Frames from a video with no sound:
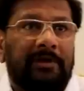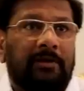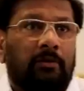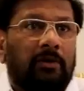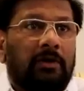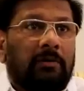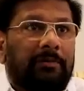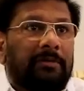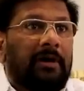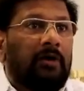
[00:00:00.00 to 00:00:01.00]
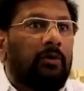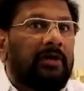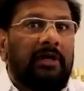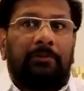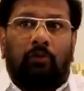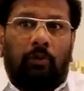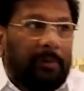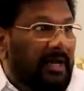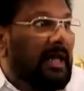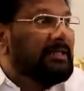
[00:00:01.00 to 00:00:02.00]
फिर बीमार होके वो
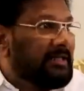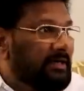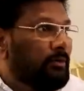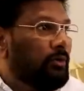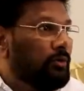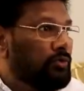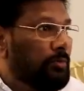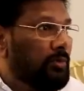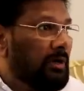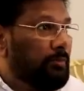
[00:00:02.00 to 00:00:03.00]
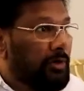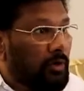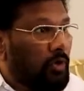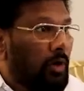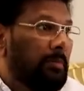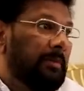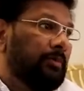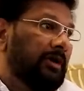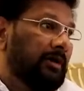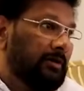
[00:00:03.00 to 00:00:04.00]
फैला देंगे वो लोग सब पूरा पूरे कौम में
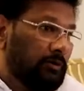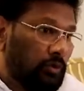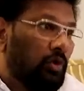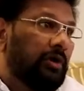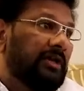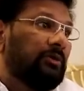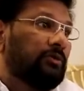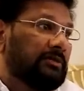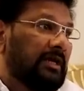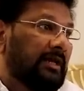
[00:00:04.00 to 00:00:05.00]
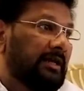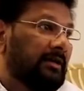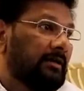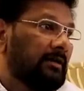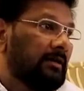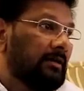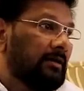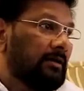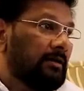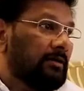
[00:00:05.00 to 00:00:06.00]
पूरे लोगों के लिए नुकसान नहीं है
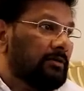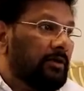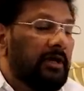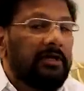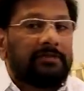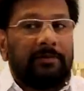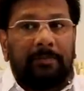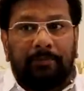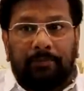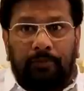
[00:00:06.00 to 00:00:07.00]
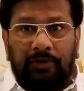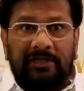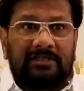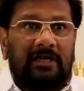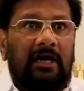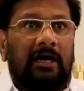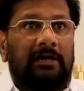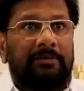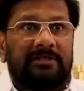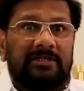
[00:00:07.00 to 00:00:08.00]
तो ये इसमें पुलिस का
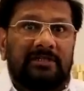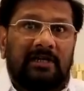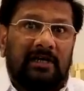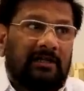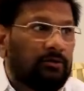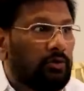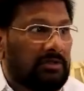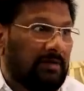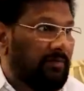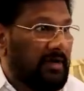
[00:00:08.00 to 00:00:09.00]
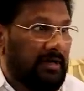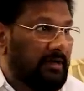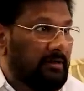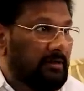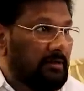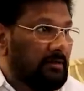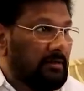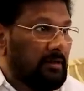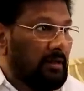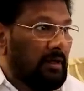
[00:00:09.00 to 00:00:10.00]
एडमिनिस्ट्रेशन का दो तरफा है
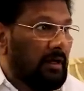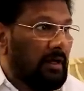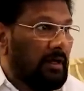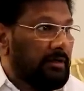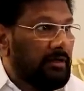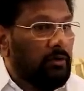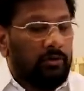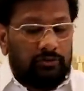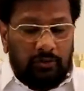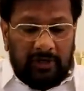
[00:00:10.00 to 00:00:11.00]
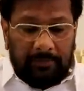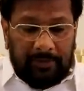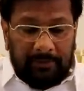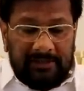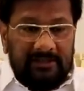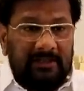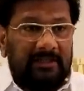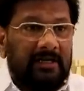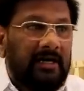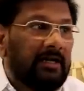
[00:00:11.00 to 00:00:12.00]
हाँ ये लोग जो है परमिशन
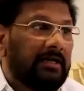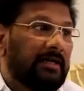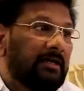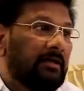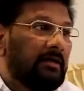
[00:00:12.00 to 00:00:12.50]
दिए हैं लेकिन